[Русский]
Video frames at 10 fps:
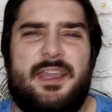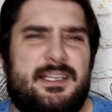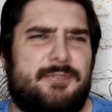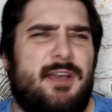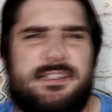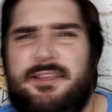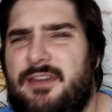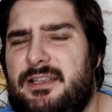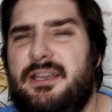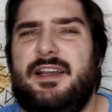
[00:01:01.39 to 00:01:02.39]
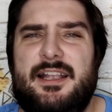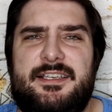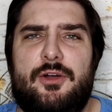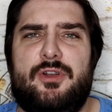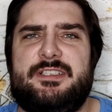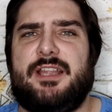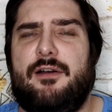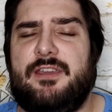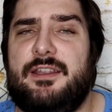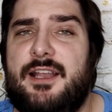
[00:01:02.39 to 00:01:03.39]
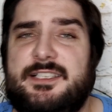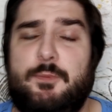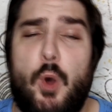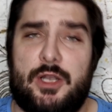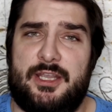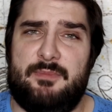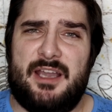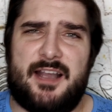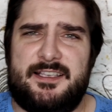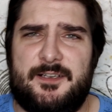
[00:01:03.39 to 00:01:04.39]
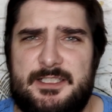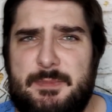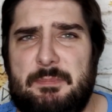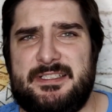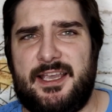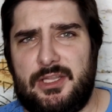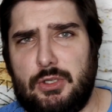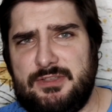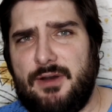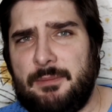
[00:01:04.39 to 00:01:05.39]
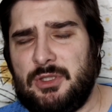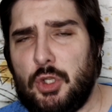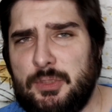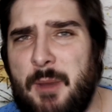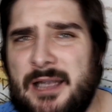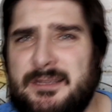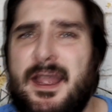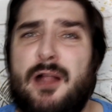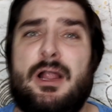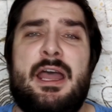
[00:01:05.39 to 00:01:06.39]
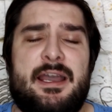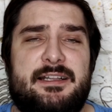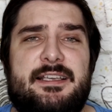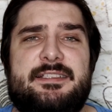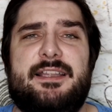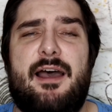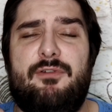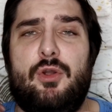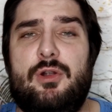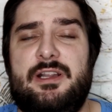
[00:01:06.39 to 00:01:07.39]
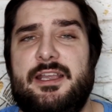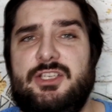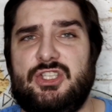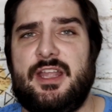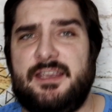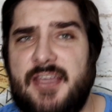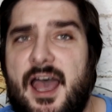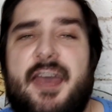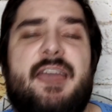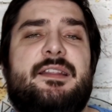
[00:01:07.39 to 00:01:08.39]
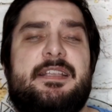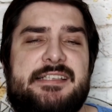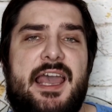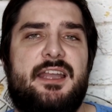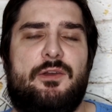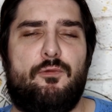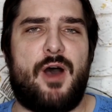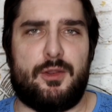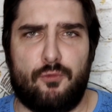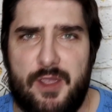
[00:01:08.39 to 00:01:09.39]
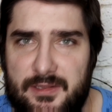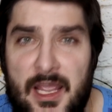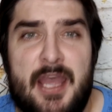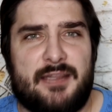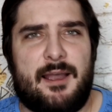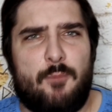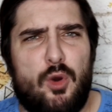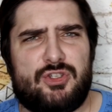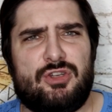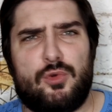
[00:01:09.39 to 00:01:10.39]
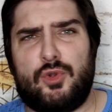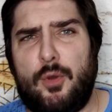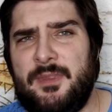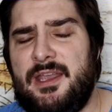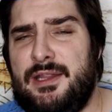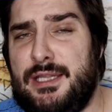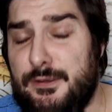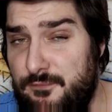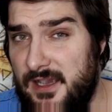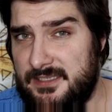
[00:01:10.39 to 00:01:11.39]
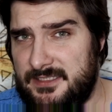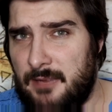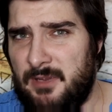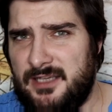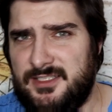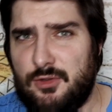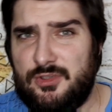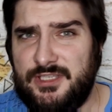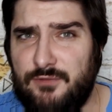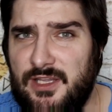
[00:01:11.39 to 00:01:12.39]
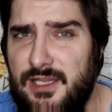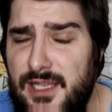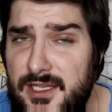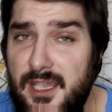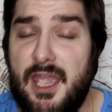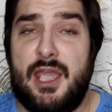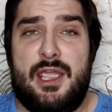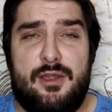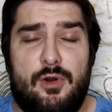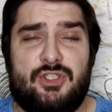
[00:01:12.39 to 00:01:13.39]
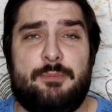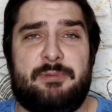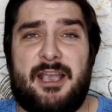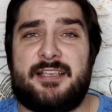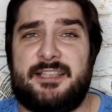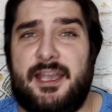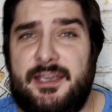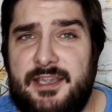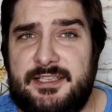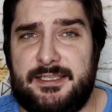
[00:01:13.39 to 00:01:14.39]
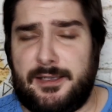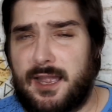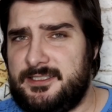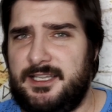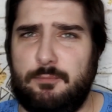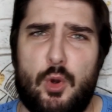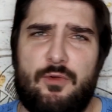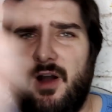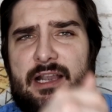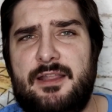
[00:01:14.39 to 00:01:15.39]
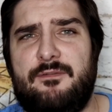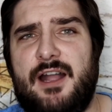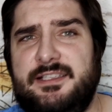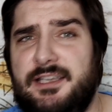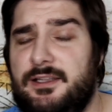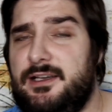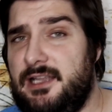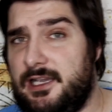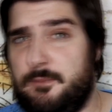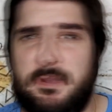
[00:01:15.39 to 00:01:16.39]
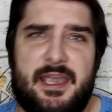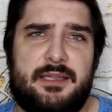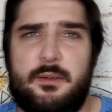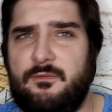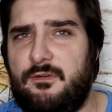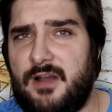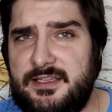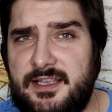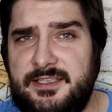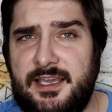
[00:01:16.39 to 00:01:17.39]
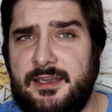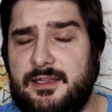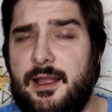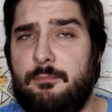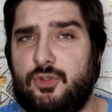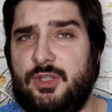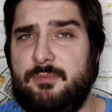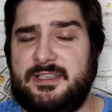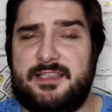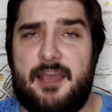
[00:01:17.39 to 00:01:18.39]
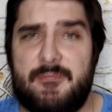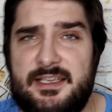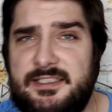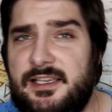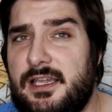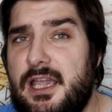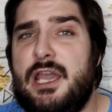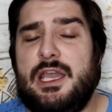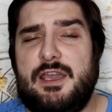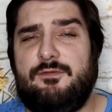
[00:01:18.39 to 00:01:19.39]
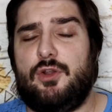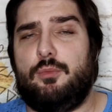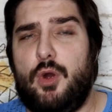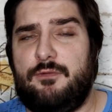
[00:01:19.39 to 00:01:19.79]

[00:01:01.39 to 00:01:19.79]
из вас наверняка делает ставки на спорт, и мне хотелось бы посоветовать вам тот портал, где ставлю лично я. Это сайт OneWin. Там очень удобный интерфейс, там эксклюзивные линии и очень простая регистрация буквально в один клик. Поэтому выводить деньги там можно без комиссии и в любой